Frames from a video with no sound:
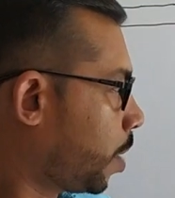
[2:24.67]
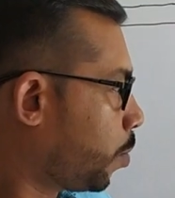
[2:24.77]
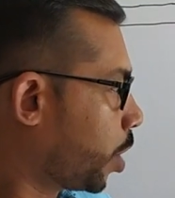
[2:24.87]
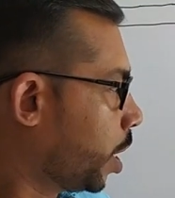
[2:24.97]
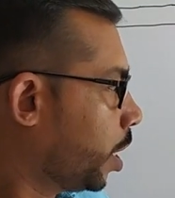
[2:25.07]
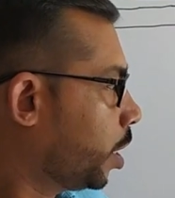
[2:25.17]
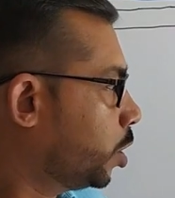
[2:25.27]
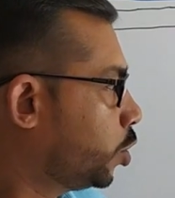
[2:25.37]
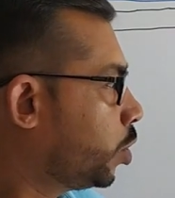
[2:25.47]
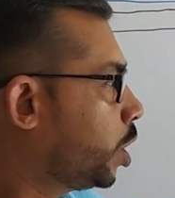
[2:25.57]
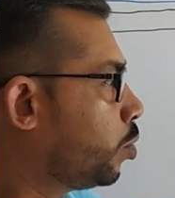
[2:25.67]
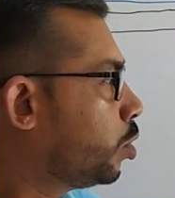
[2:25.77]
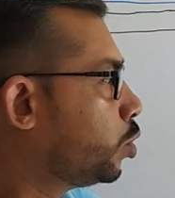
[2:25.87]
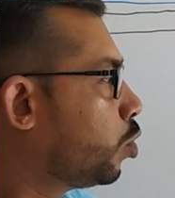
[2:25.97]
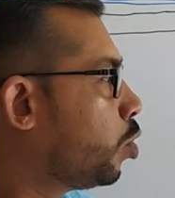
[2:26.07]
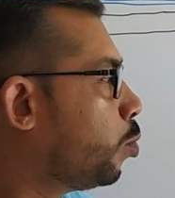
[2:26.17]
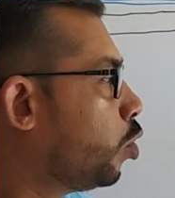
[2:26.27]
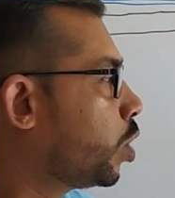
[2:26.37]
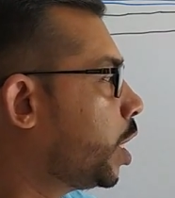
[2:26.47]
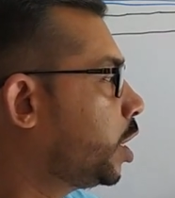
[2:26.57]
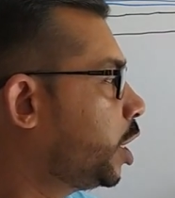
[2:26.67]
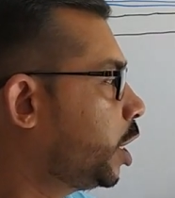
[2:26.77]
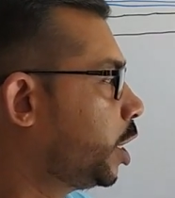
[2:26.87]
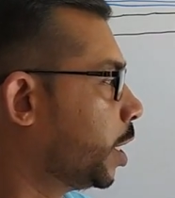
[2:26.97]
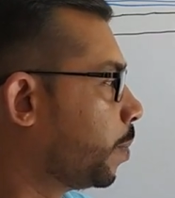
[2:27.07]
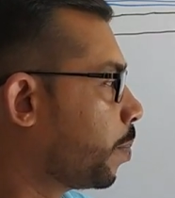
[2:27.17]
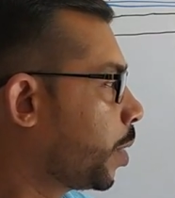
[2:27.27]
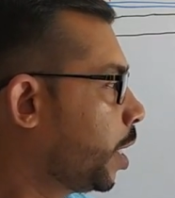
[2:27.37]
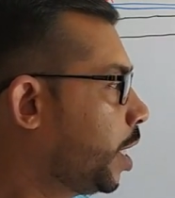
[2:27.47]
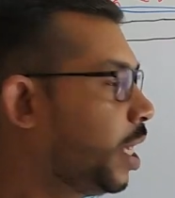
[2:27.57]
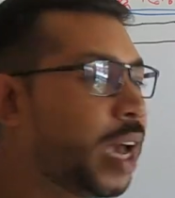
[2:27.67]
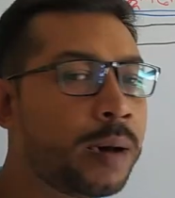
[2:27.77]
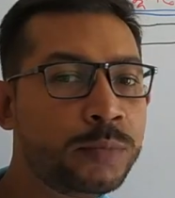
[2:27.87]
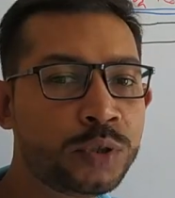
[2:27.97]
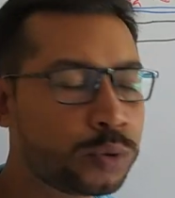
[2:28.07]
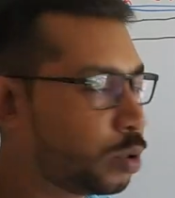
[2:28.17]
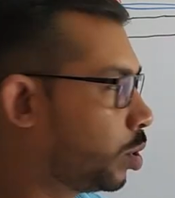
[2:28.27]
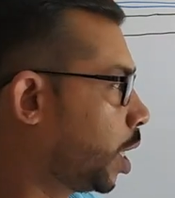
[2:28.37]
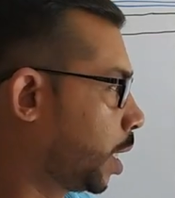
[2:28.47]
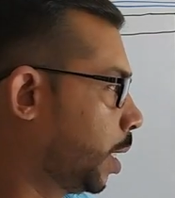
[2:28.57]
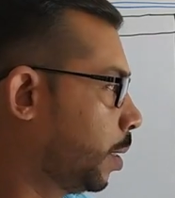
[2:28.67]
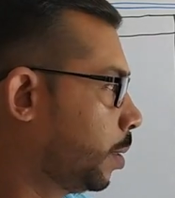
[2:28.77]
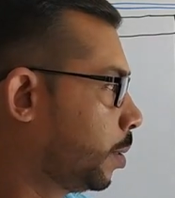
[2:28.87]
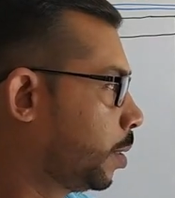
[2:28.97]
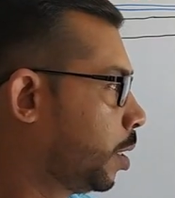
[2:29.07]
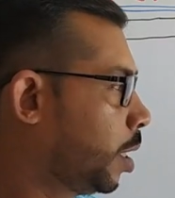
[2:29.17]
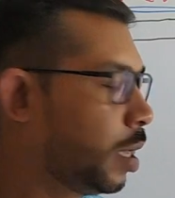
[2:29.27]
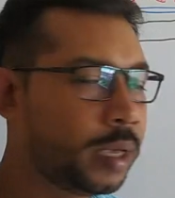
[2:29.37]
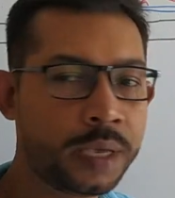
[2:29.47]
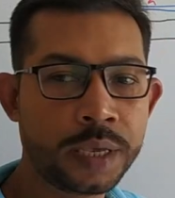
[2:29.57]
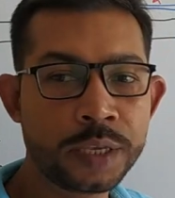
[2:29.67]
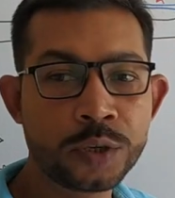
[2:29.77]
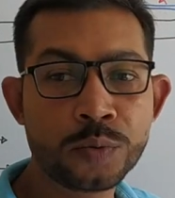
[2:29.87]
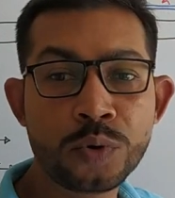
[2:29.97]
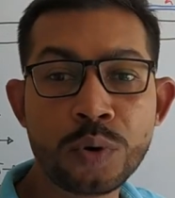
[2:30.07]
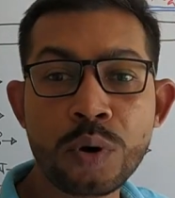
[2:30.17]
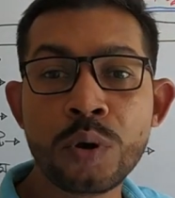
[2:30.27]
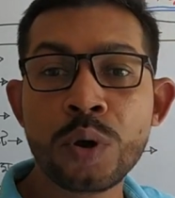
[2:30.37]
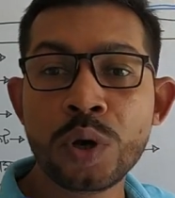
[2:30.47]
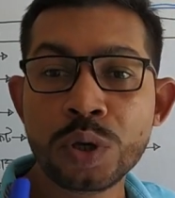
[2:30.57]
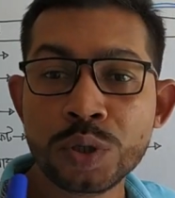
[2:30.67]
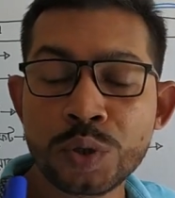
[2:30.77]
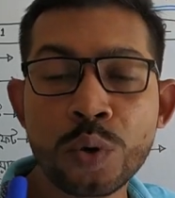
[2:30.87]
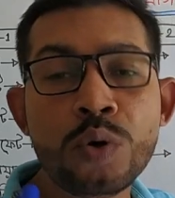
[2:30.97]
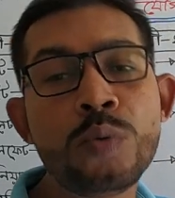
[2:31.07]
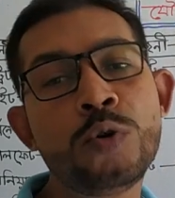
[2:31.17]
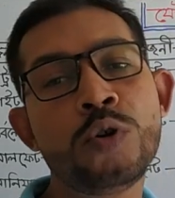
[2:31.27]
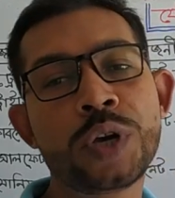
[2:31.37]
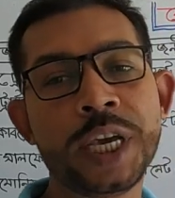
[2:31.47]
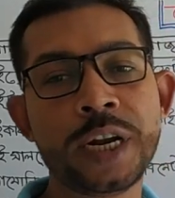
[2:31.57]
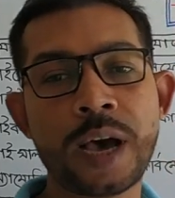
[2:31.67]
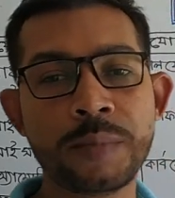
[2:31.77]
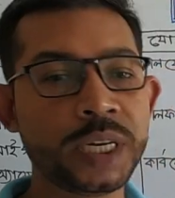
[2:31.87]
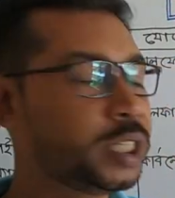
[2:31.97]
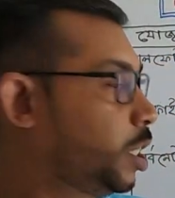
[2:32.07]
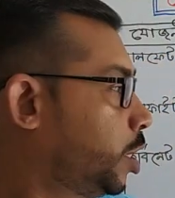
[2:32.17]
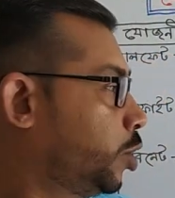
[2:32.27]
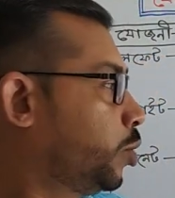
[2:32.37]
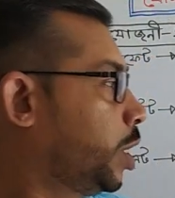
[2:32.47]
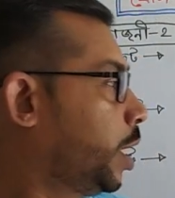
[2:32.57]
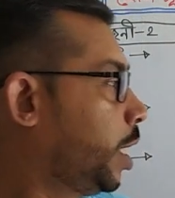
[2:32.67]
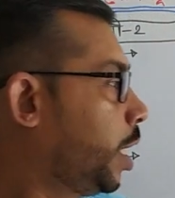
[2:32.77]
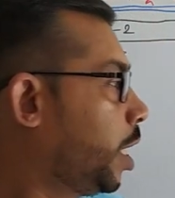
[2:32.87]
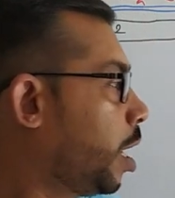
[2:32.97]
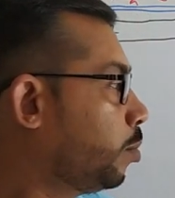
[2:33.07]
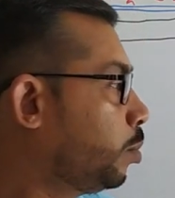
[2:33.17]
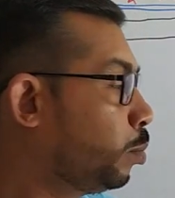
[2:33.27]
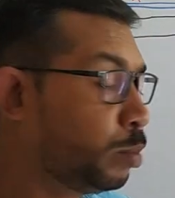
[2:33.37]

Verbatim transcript: তারপরে যদি কোনো যৌগমূলকের শেষে ইয়াম যুক্ত থাকে কোনো যৌগমূলকের নামের শেষে যদি ইয়াম